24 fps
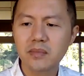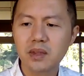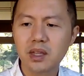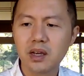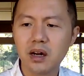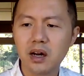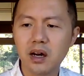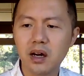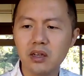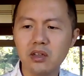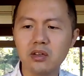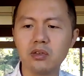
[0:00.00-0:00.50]

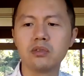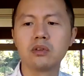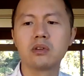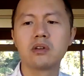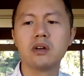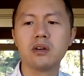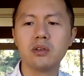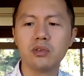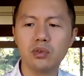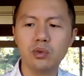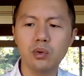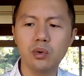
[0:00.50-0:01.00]
啊，有
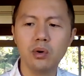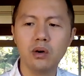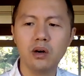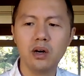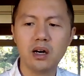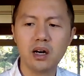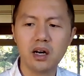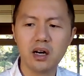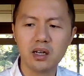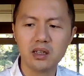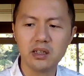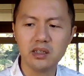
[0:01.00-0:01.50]
更多
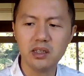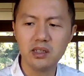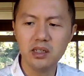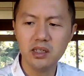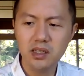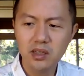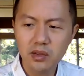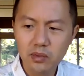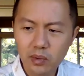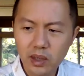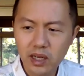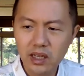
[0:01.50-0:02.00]
啊，
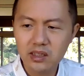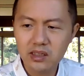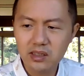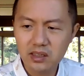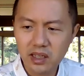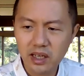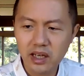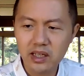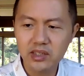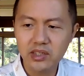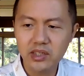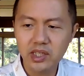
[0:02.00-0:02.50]
一万
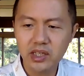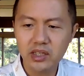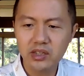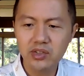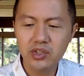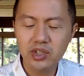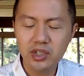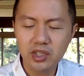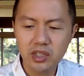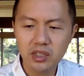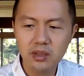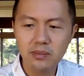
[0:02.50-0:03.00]
三千
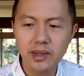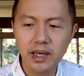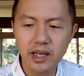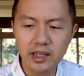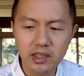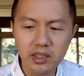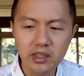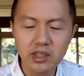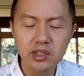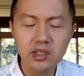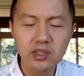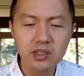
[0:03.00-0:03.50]
七百
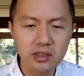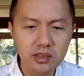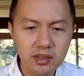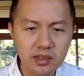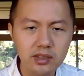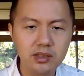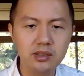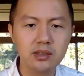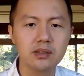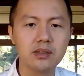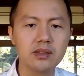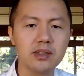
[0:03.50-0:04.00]
一十
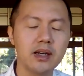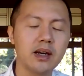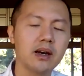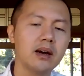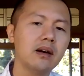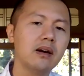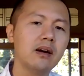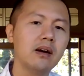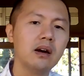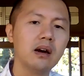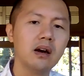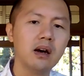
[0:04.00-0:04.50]
四家，
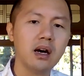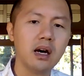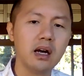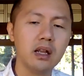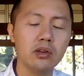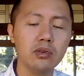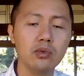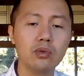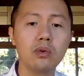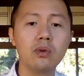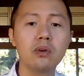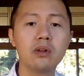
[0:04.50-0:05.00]

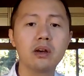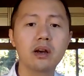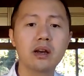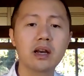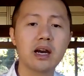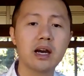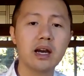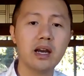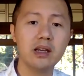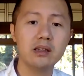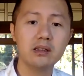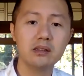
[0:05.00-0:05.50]
很多的
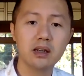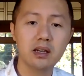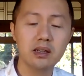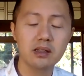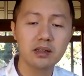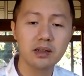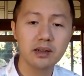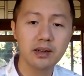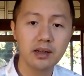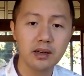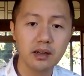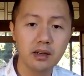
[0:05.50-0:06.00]
开在
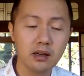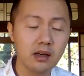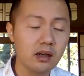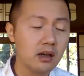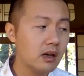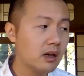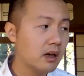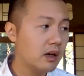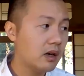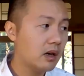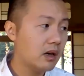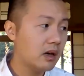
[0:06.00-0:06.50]
这个。
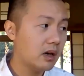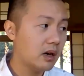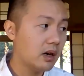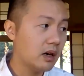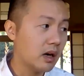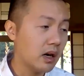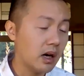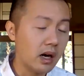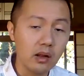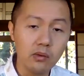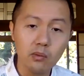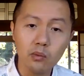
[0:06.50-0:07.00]

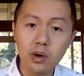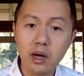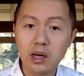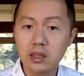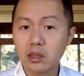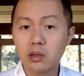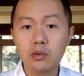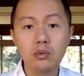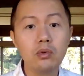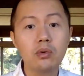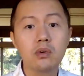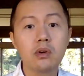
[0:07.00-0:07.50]
啊，很旺
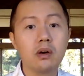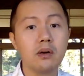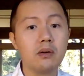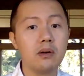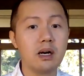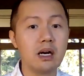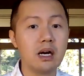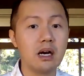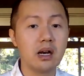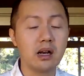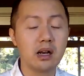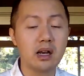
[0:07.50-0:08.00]
的路口
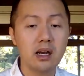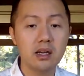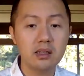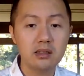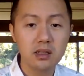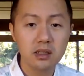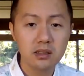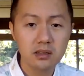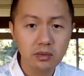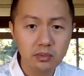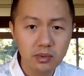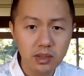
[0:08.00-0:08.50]
啊，开
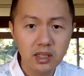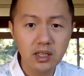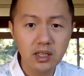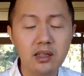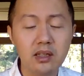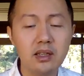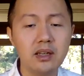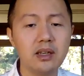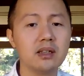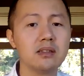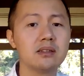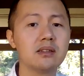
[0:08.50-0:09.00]
在什么
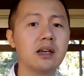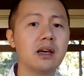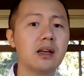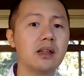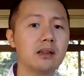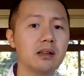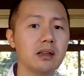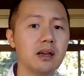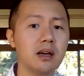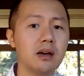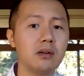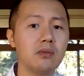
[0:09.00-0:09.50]
铁
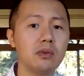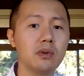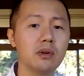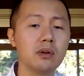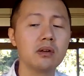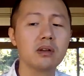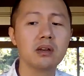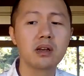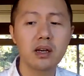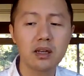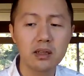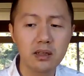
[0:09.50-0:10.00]
站呐？
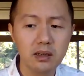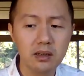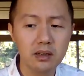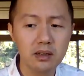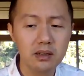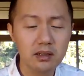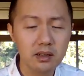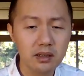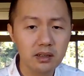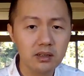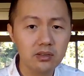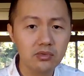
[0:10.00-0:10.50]
我看到
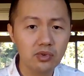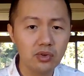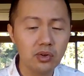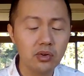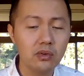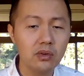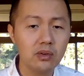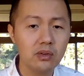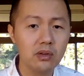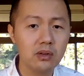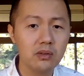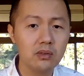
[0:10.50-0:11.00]
这个绝，
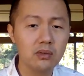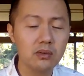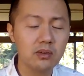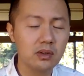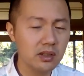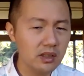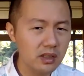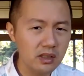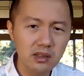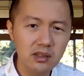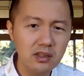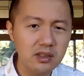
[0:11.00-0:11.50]
我
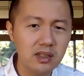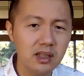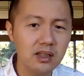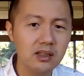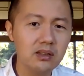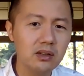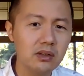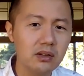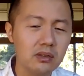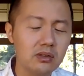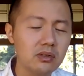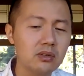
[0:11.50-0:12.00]
以前
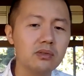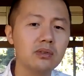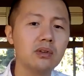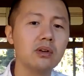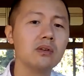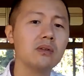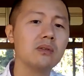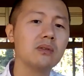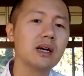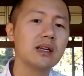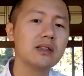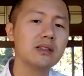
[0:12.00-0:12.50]
就就
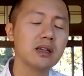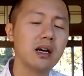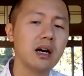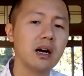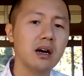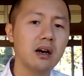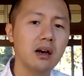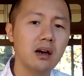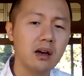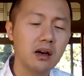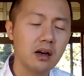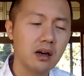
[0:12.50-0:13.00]
有观察，
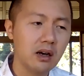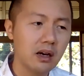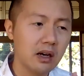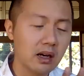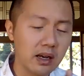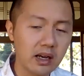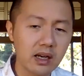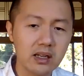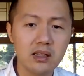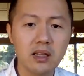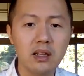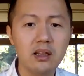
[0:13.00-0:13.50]
啊，
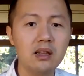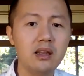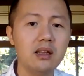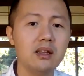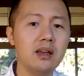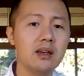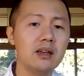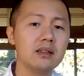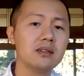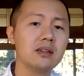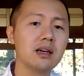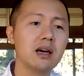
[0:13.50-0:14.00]
开在地
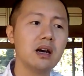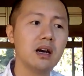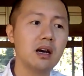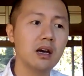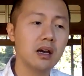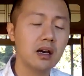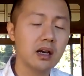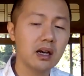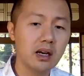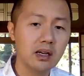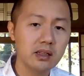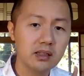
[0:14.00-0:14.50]
铁
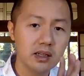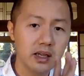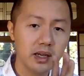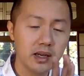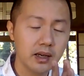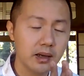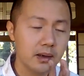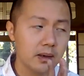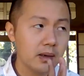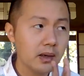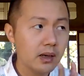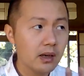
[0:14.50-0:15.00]
站，开
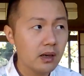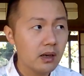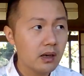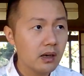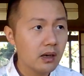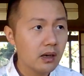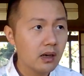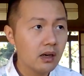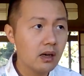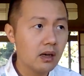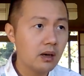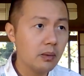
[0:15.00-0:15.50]
在，
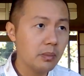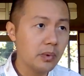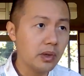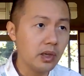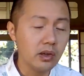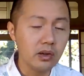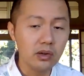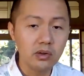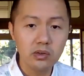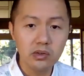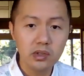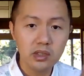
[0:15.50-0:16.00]
呃，
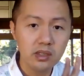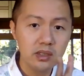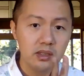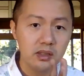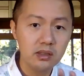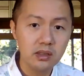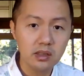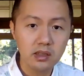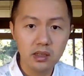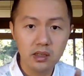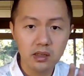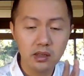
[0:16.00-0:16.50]
比如一
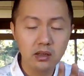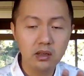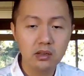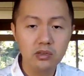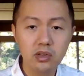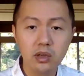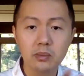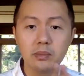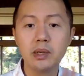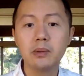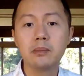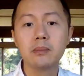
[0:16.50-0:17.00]
些
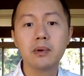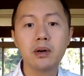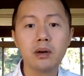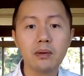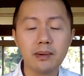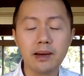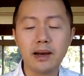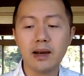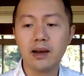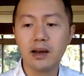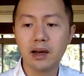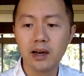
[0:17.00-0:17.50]
shopping mall
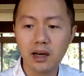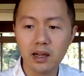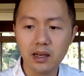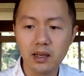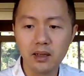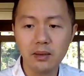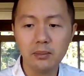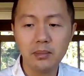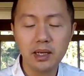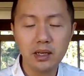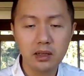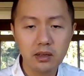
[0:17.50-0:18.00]
吧，啊，
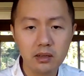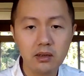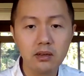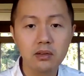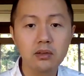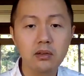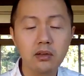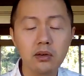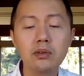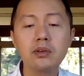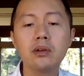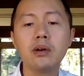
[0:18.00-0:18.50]
里面都
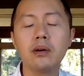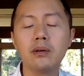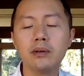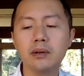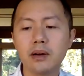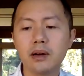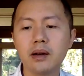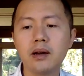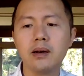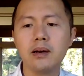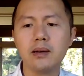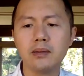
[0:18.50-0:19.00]
都有
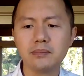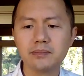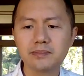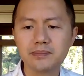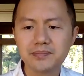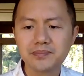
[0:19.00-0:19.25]
啊。